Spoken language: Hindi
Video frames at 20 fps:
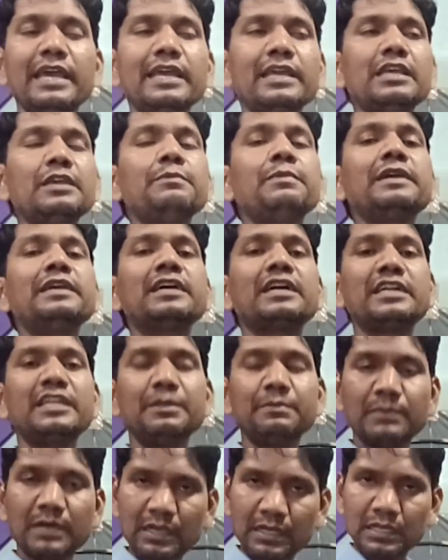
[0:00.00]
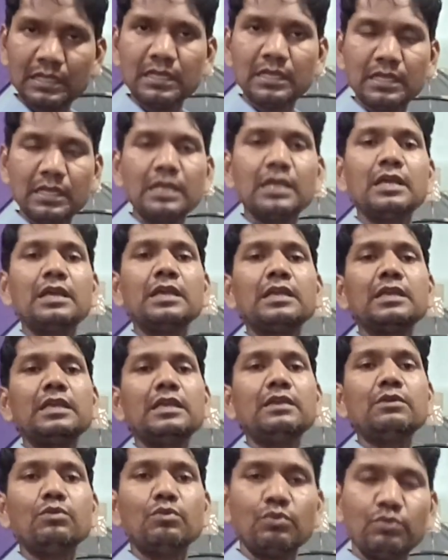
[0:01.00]
है कि भाई खटीमा
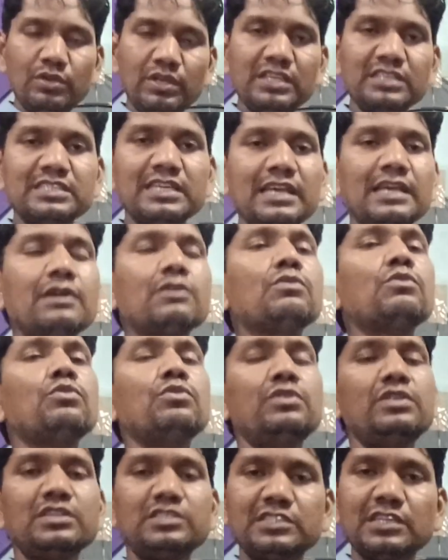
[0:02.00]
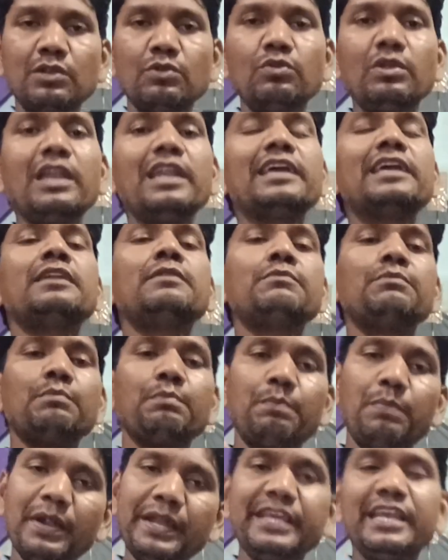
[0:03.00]
कि उन्नीस है उन्नीस जरूर है लेकिन
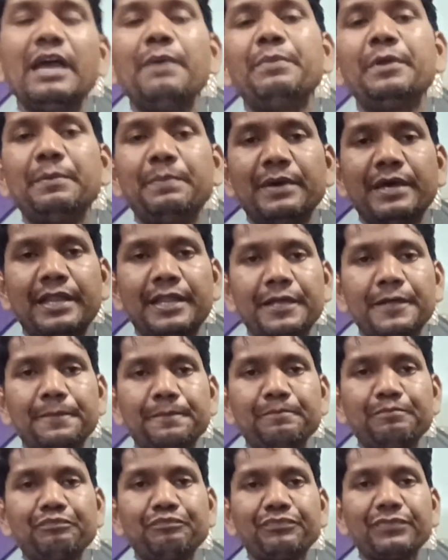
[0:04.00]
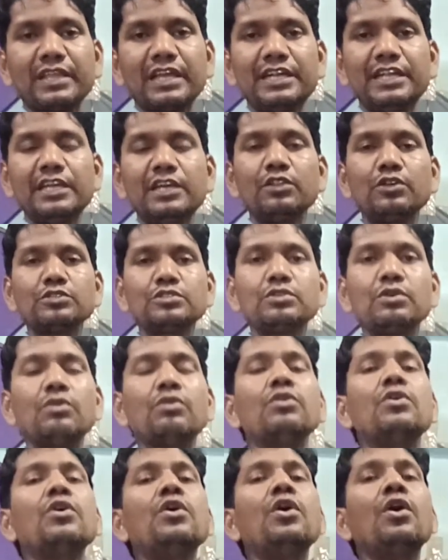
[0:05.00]
बढ़िया पेपर है ठीक है दोस्तों
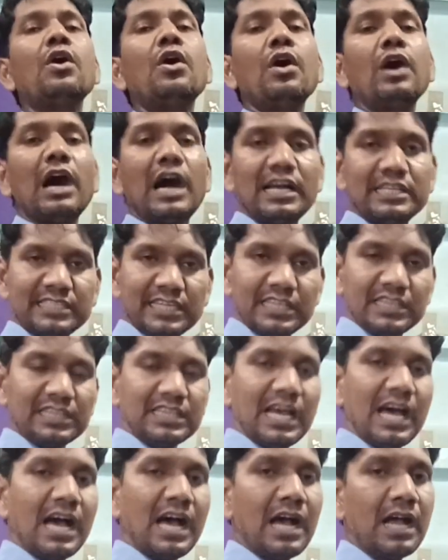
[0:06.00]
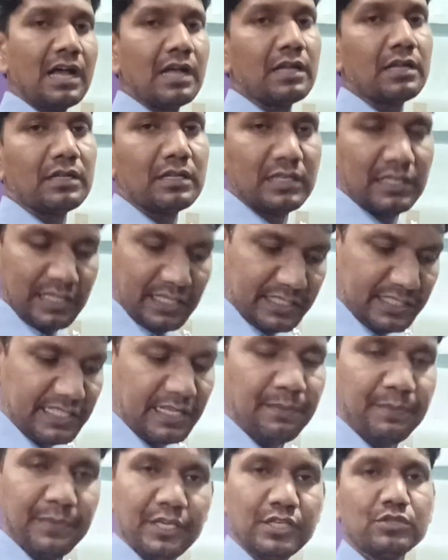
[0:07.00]
अजंता
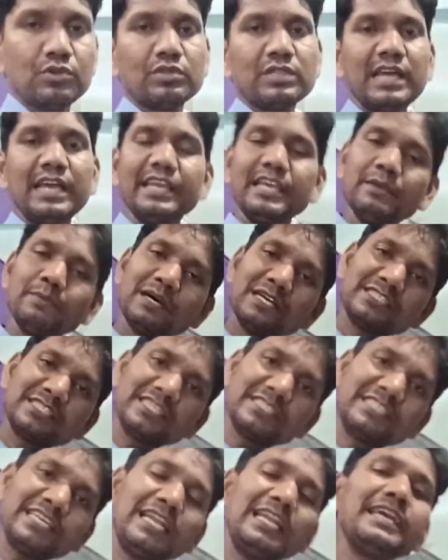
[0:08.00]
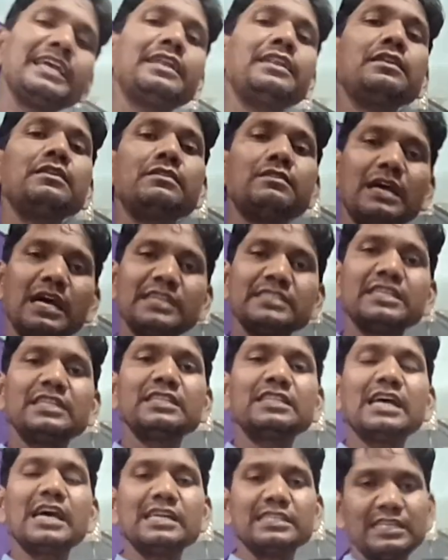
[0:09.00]
इससे बीस होता है ये बात सच है लेकिन
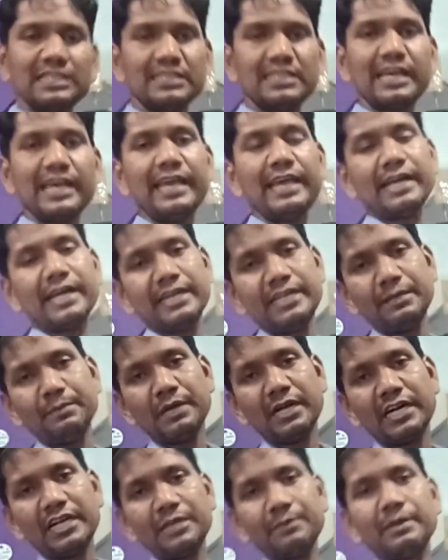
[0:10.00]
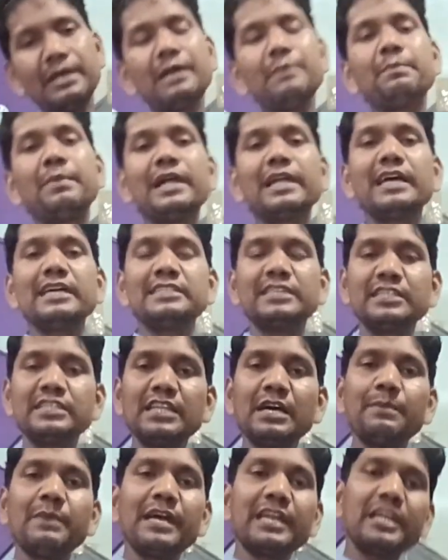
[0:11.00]
अजंता अजंता है खटीमा खटीमा है बट
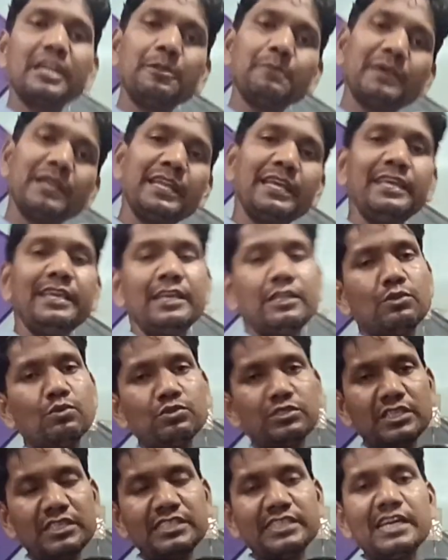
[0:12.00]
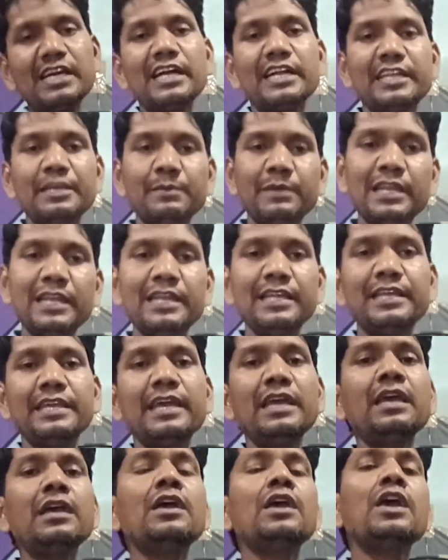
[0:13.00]
अजंता मार्केट में नहीं है तो उसकी जगह खटीमा ने ली
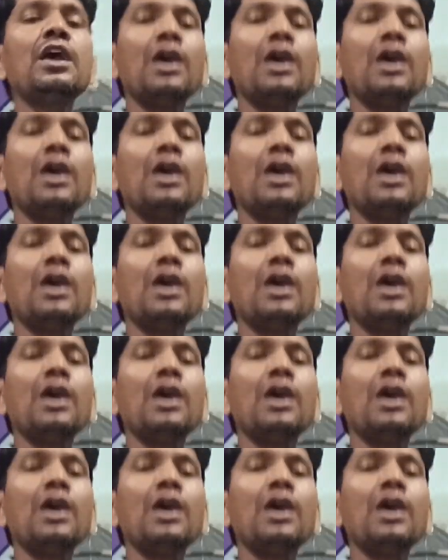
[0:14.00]
है